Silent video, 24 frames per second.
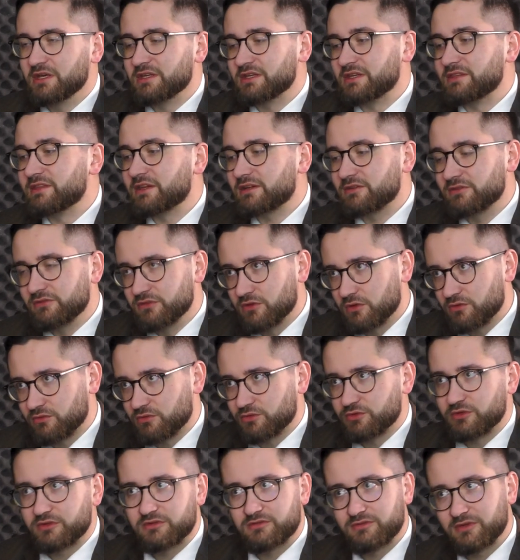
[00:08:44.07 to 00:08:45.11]
Jednak
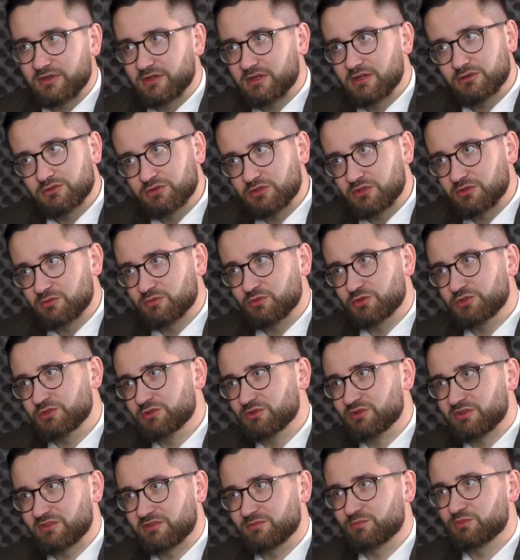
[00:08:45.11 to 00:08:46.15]
znowu, to jest węgiel, który musi
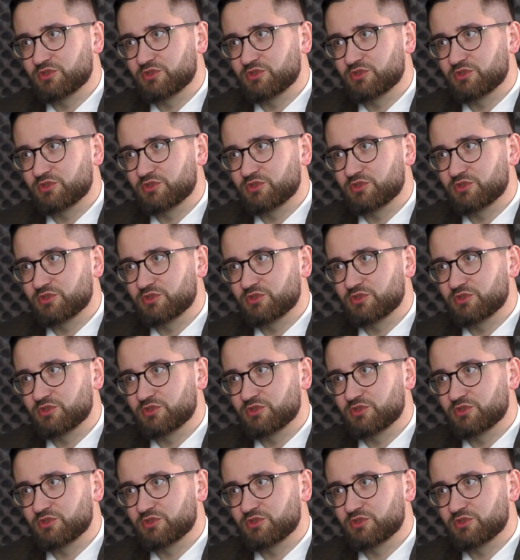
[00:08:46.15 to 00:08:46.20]
do nas